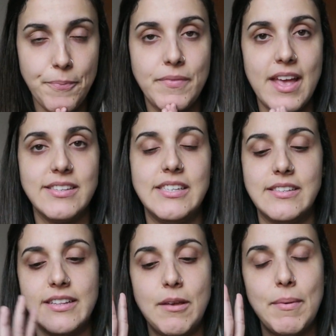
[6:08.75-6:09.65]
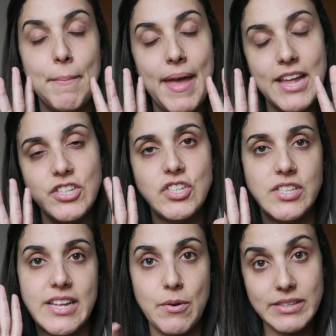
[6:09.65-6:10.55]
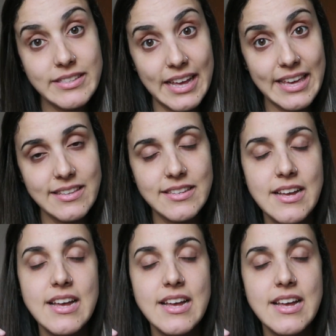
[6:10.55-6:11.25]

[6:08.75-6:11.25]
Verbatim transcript: que é assim, você tem uma média de 0 a 6.